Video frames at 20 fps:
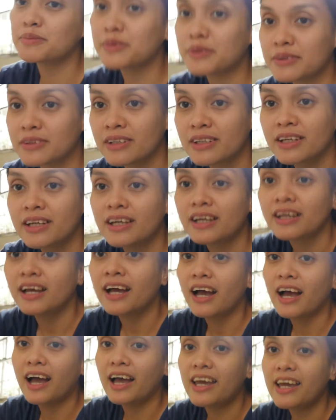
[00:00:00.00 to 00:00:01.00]
mo.
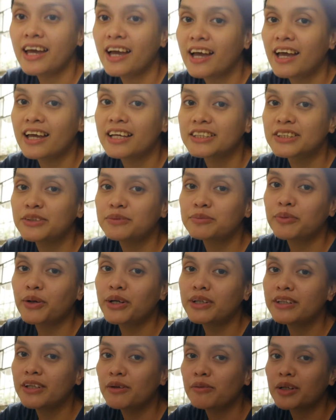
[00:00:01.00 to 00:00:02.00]
Hi guys! Good
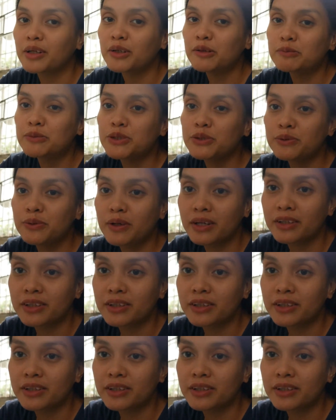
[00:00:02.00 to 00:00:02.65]
morning! Welcome to